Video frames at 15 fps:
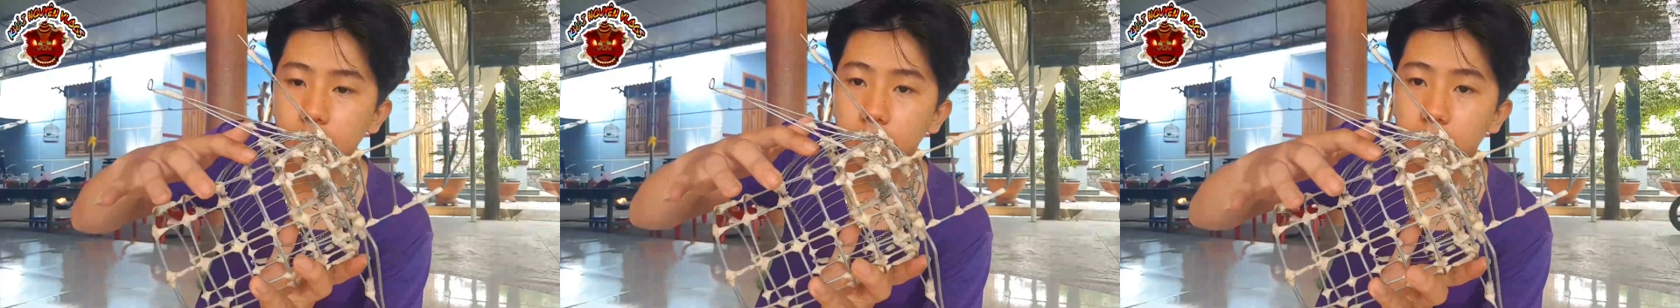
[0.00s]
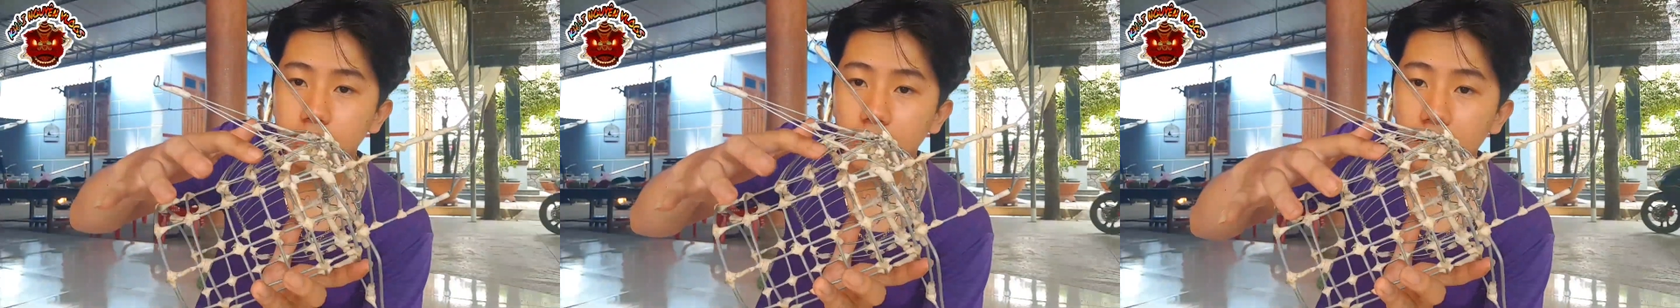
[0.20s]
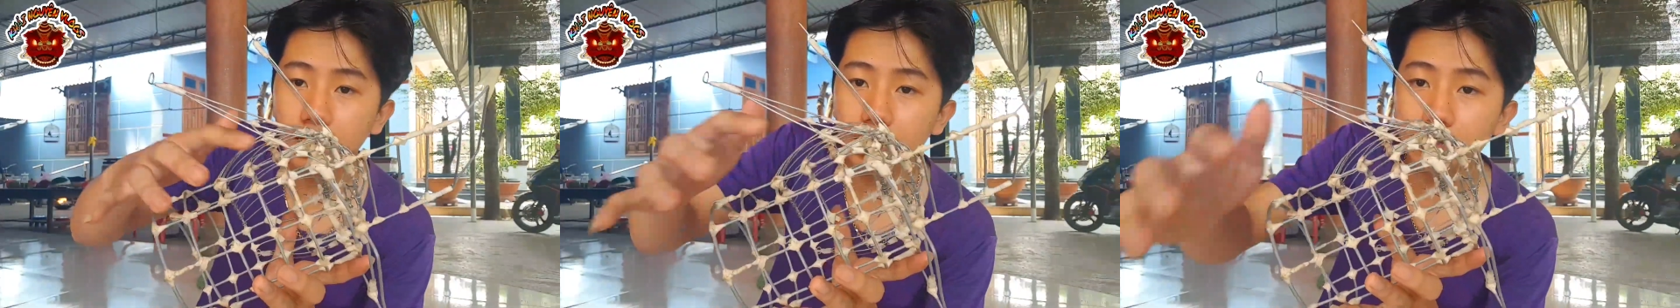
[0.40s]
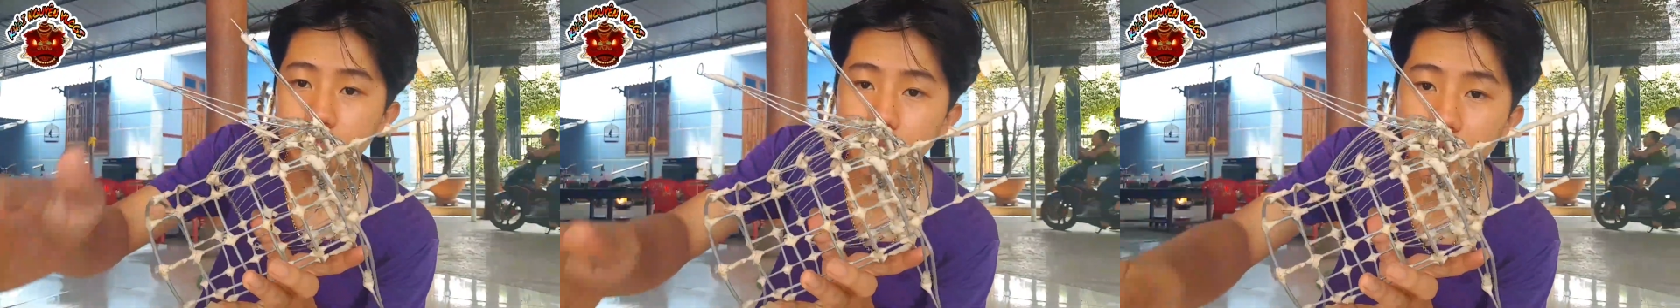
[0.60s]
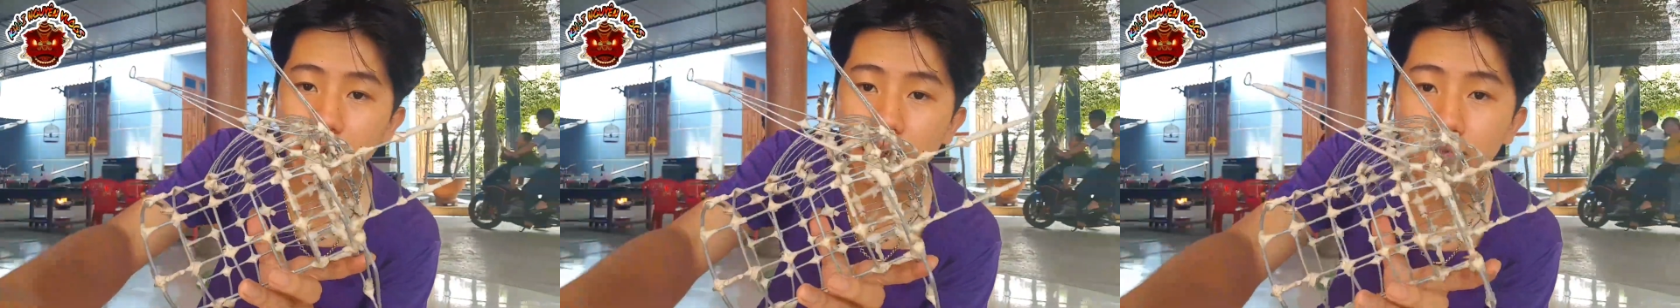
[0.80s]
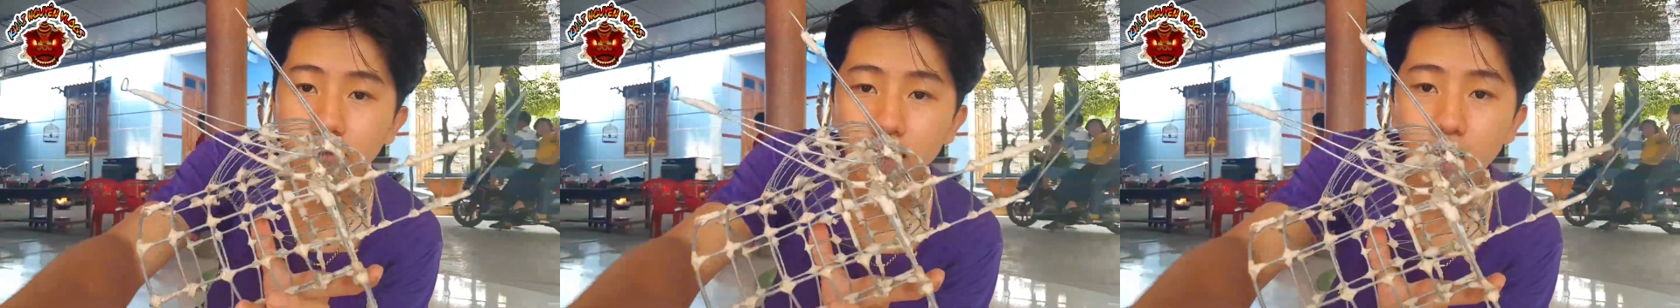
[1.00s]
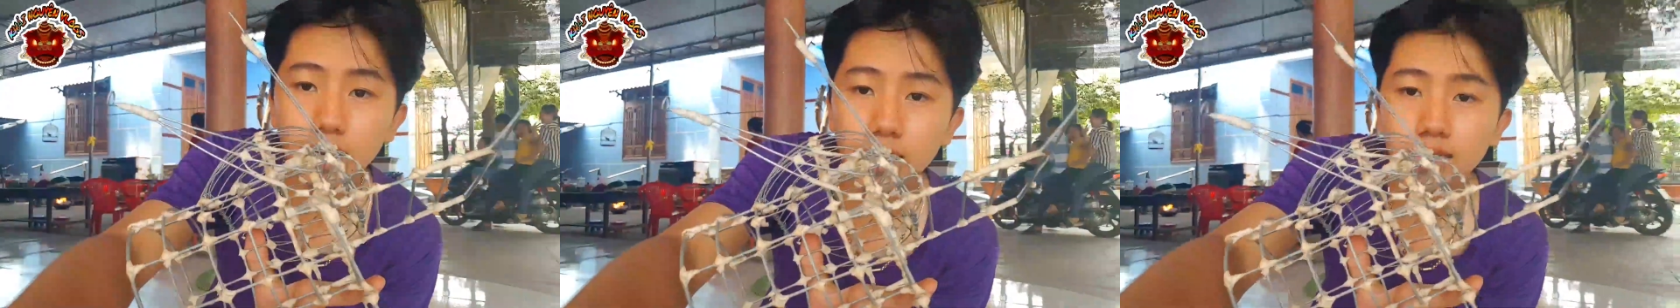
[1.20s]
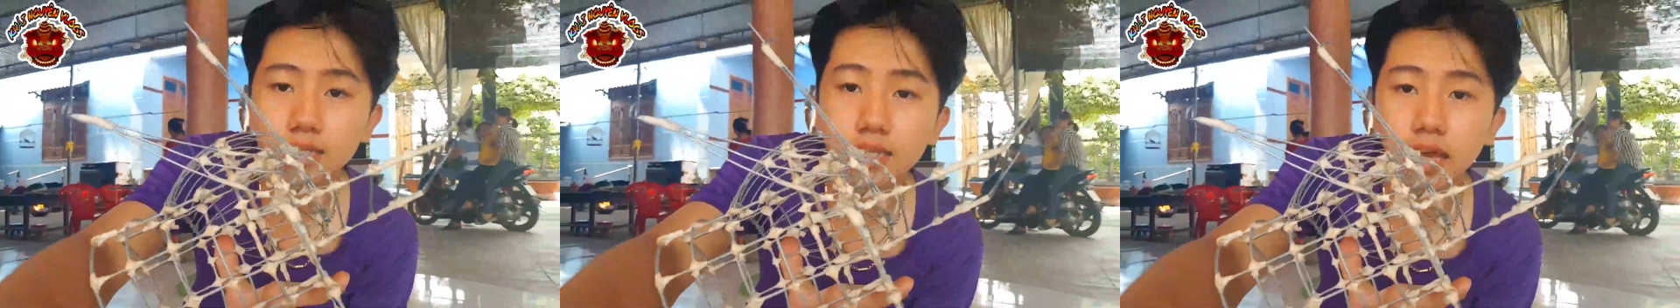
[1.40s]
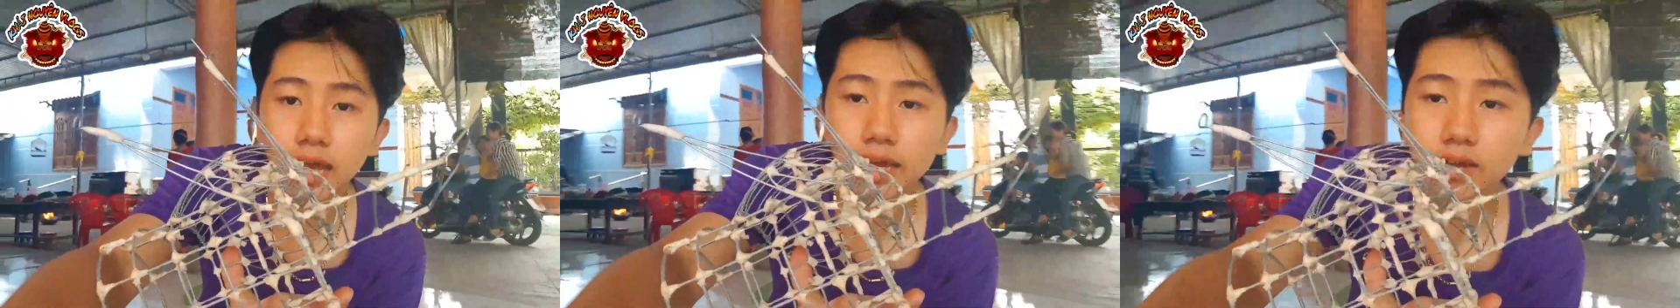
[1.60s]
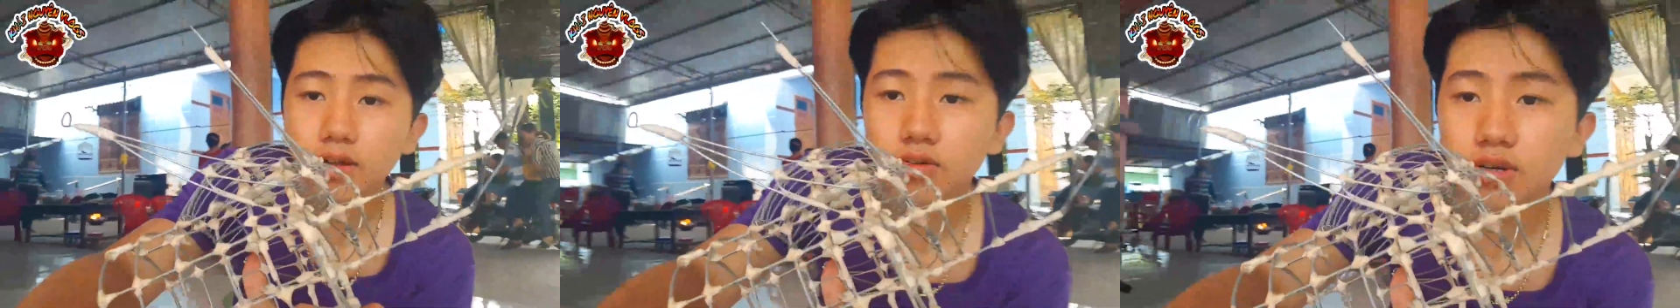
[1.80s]
Mình đã lên má và lên
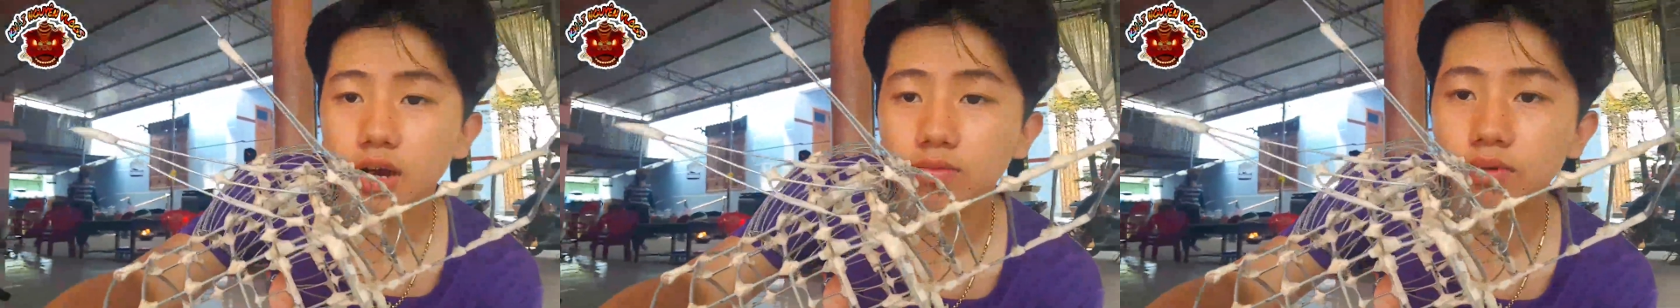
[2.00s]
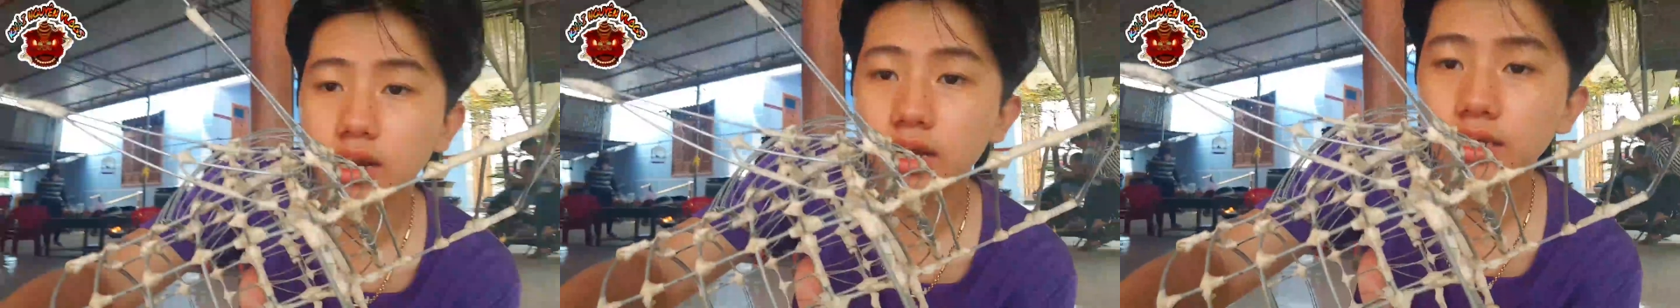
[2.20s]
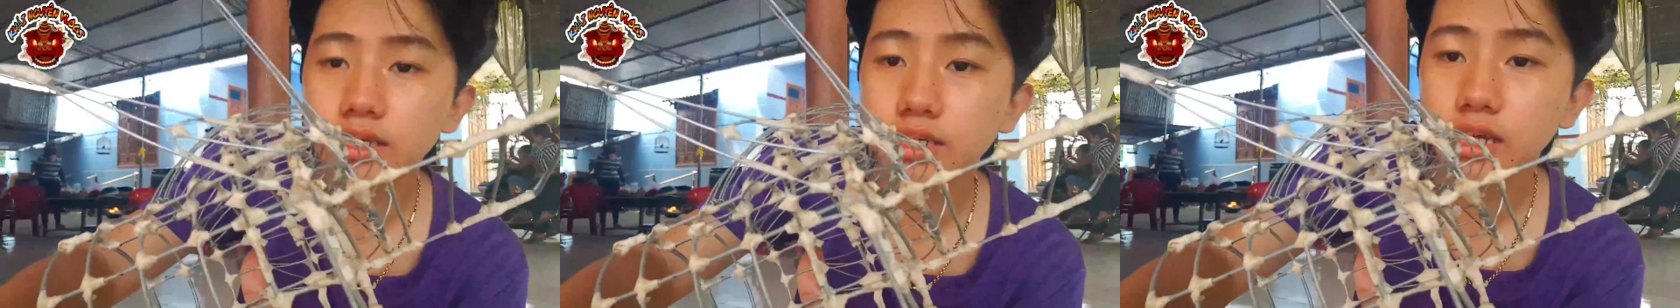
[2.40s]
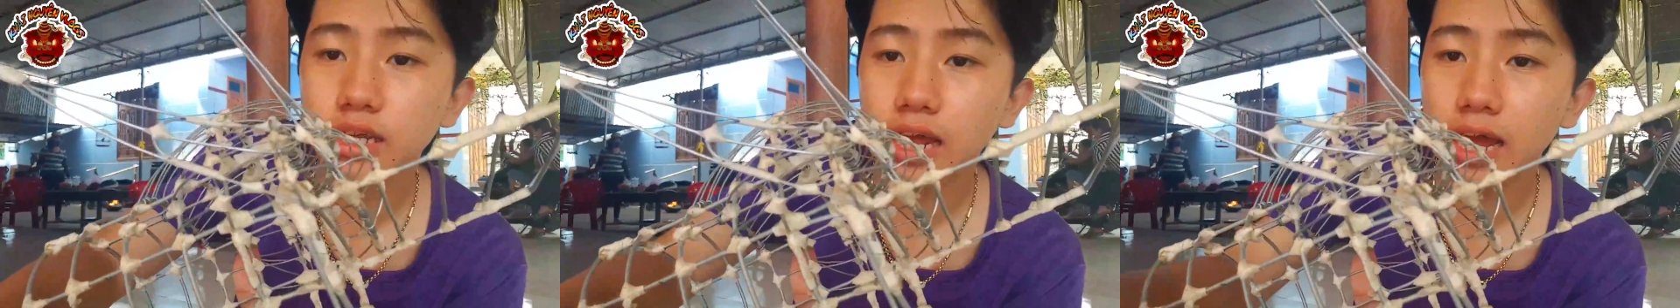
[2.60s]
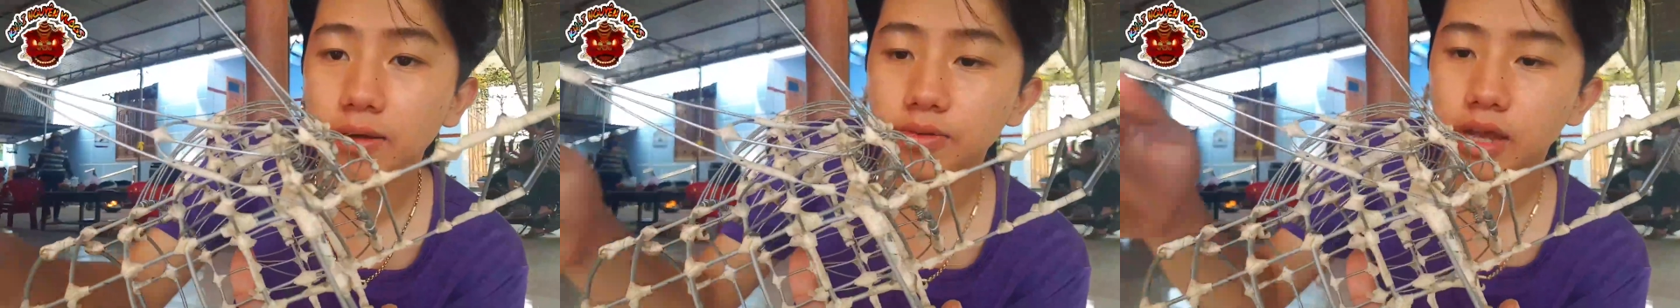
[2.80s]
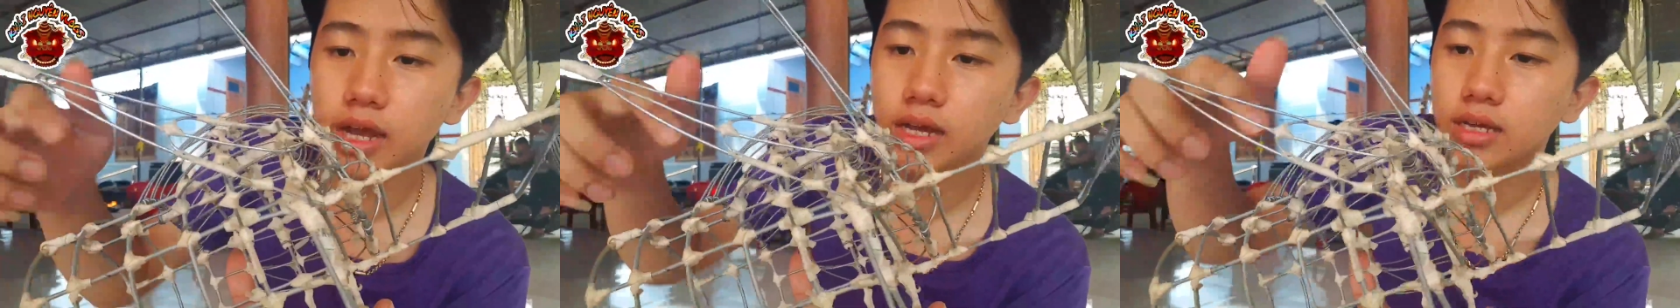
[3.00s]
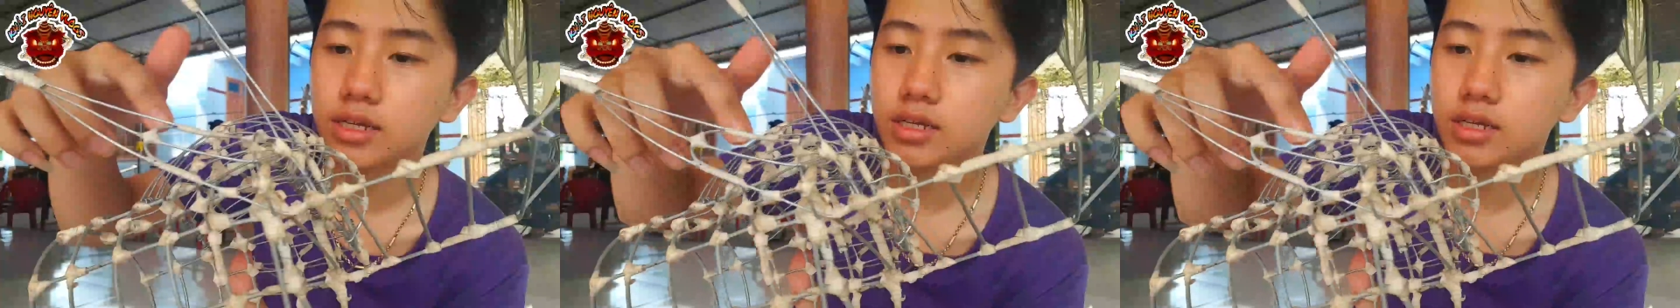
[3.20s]
trán con rồng này là như thế nào nhá.